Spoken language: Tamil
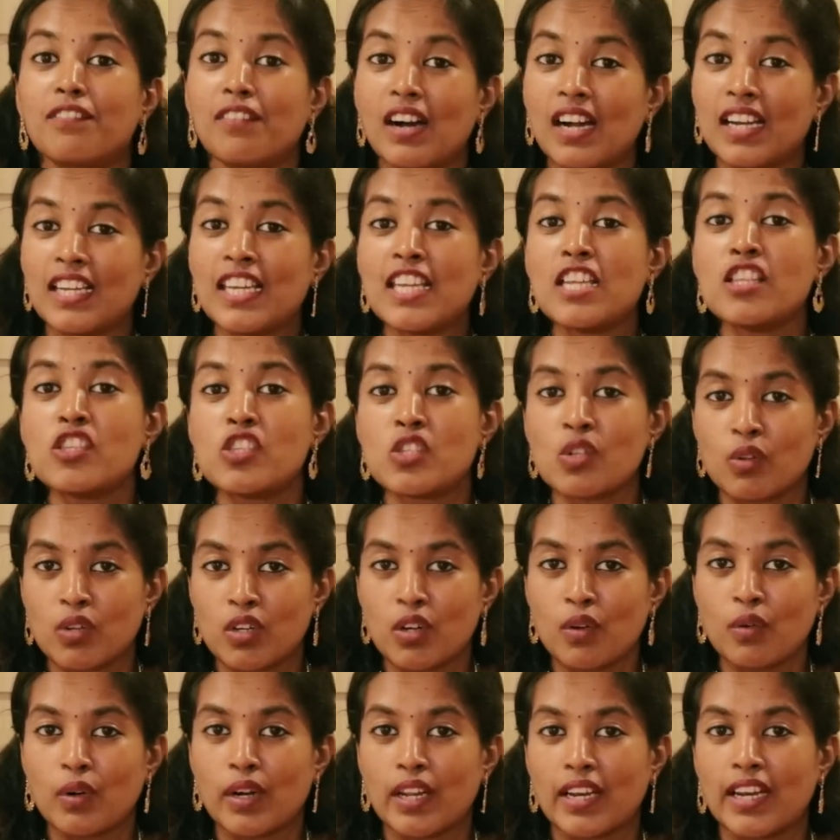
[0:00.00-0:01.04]
வலின்னு
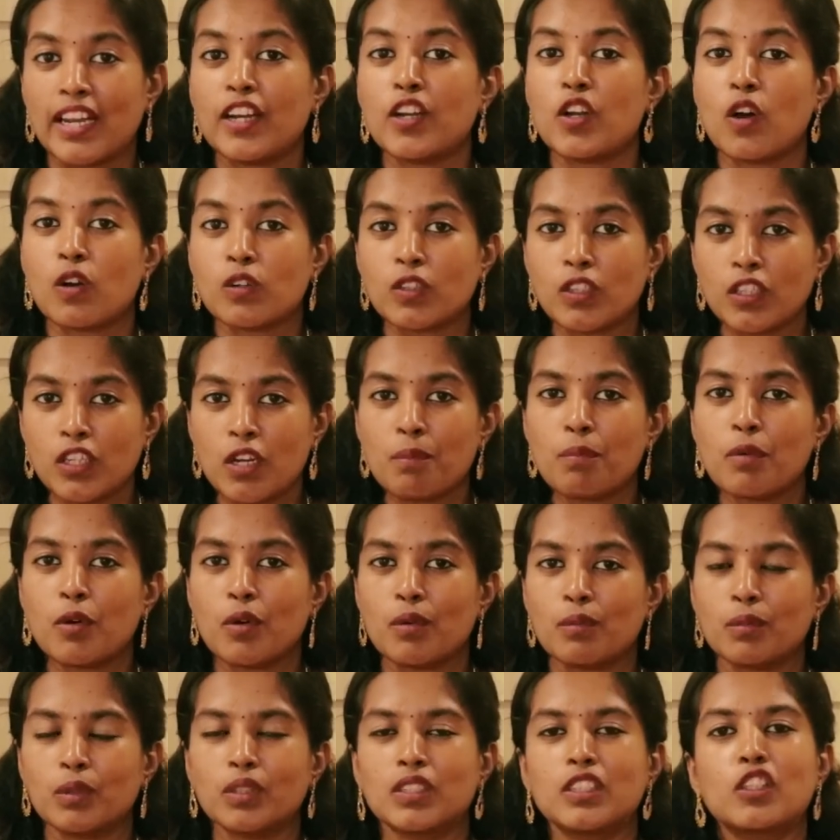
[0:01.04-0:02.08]
சொன்ன உடனே டாக்டர்கிட்ட
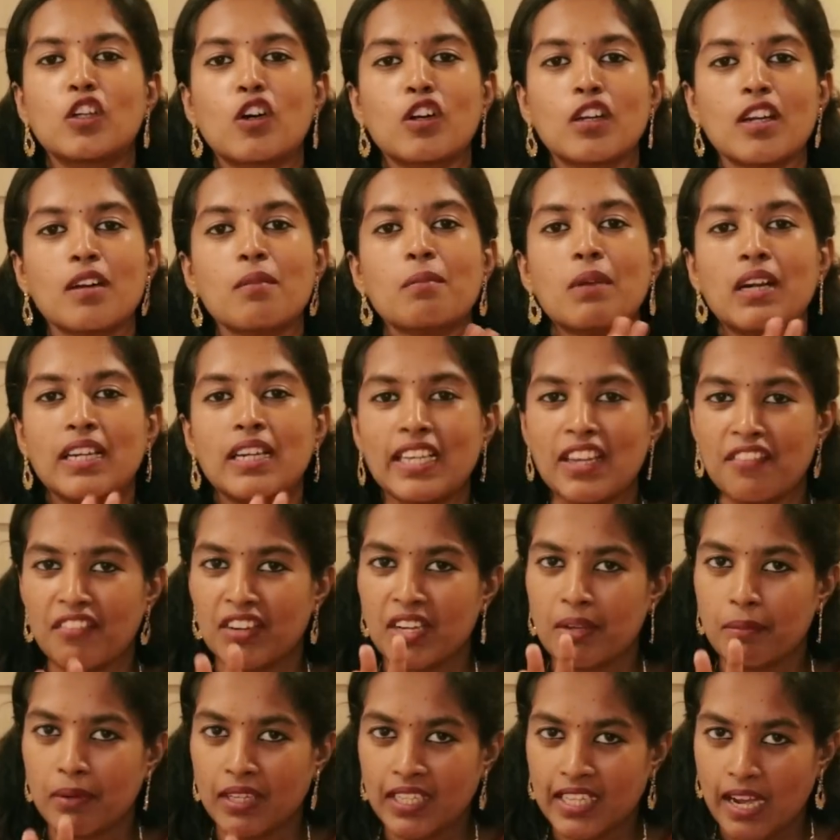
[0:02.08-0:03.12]
போகும்போது டாக்டர்
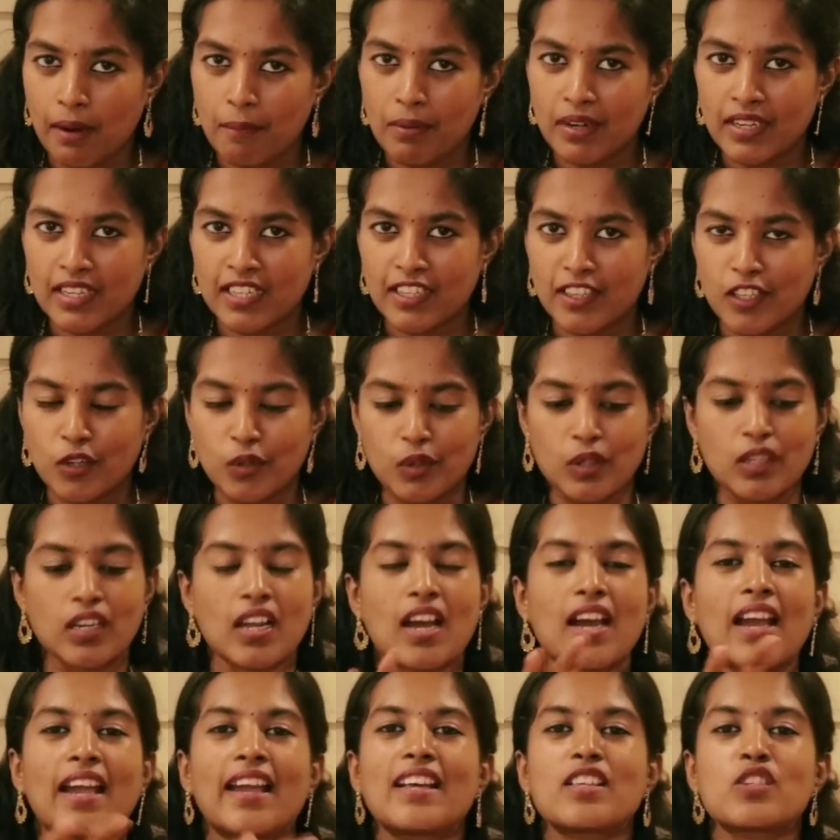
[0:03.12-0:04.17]
மல்டிவிட்டமின் டேப்லெட் எழுதி
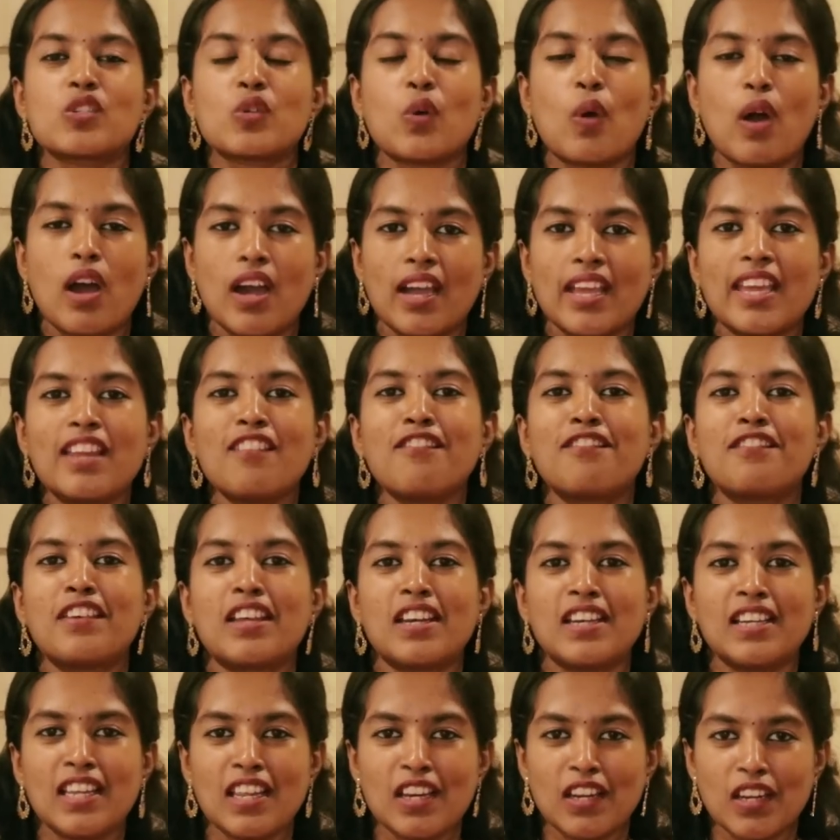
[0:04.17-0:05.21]
கொடுக்குறாங்க ஸோ அயன்
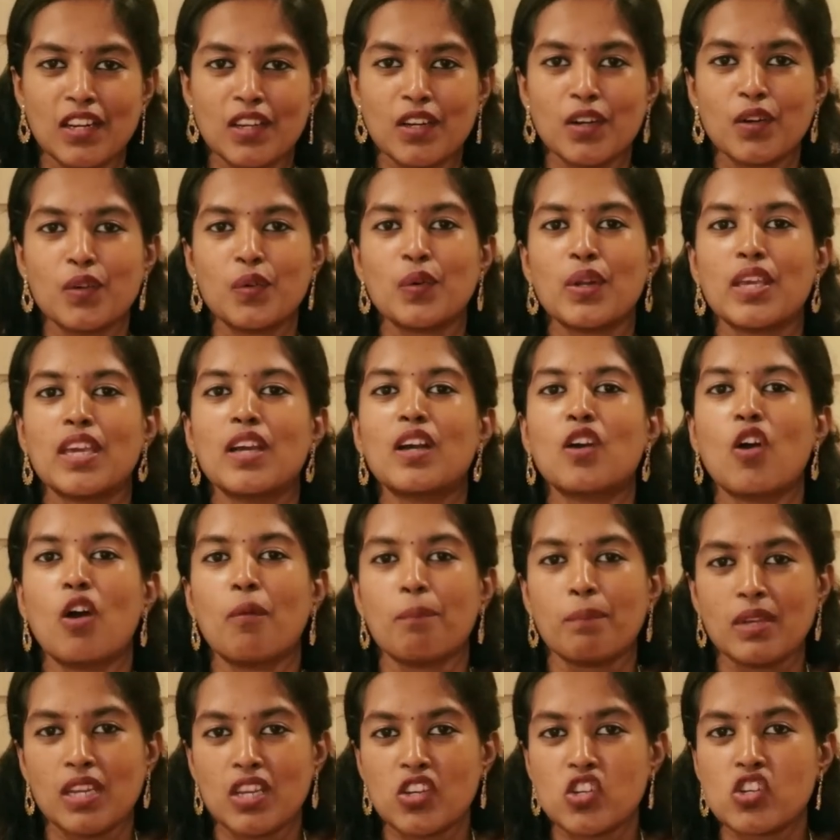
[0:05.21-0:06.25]
ஃபெரிட்டின் இருக்கக்கூடிய
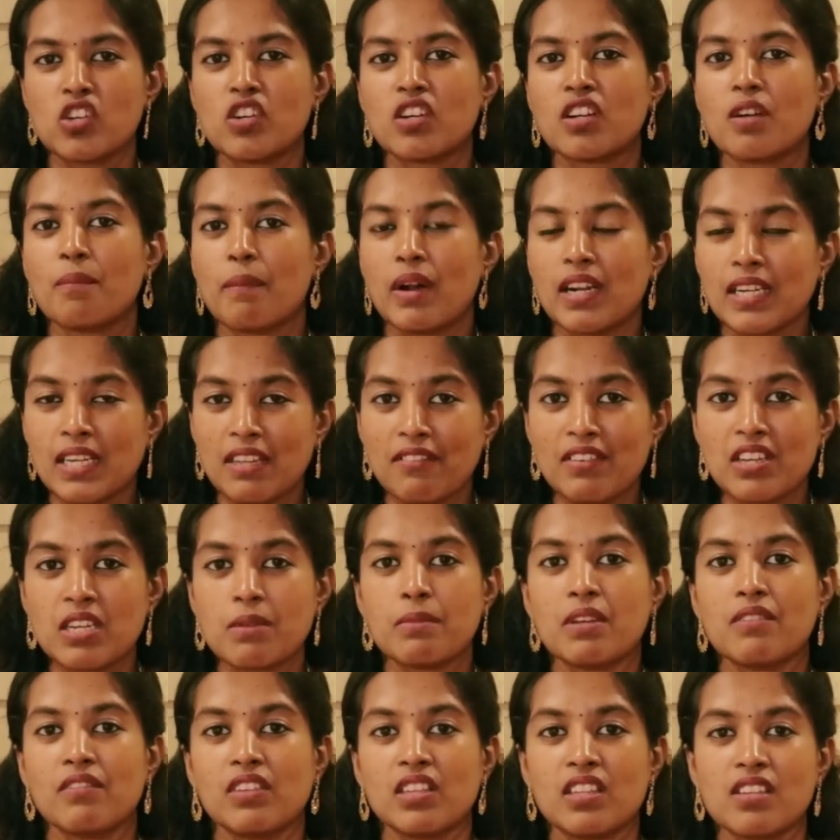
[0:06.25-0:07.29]
காம்பினேஷன் இருக்க
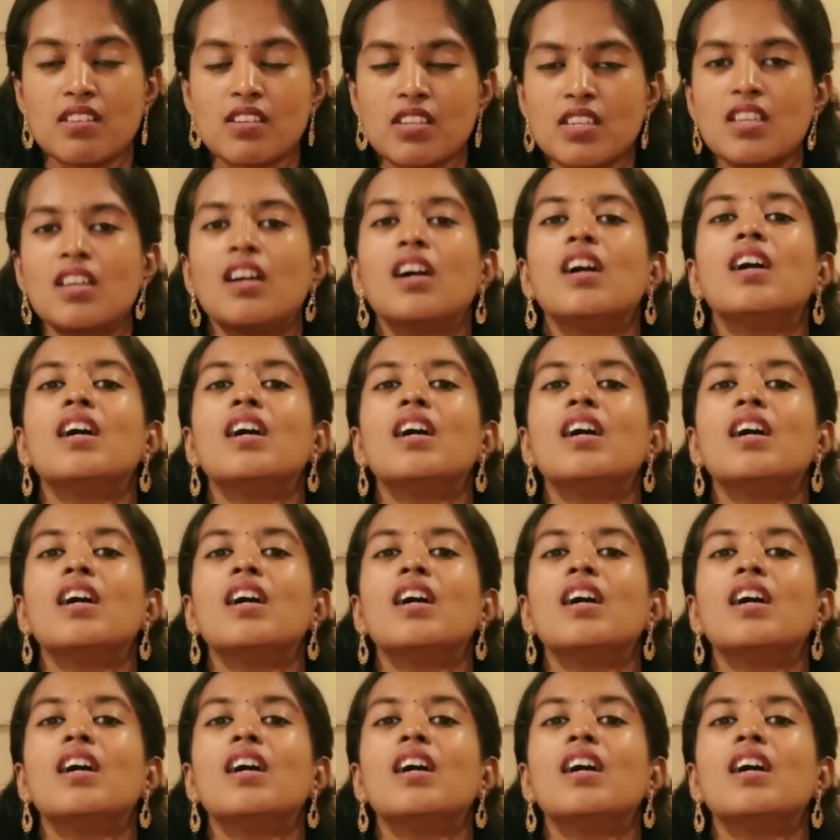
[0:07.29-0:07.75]
மல்டிவிட்டமின் வந்துட்டு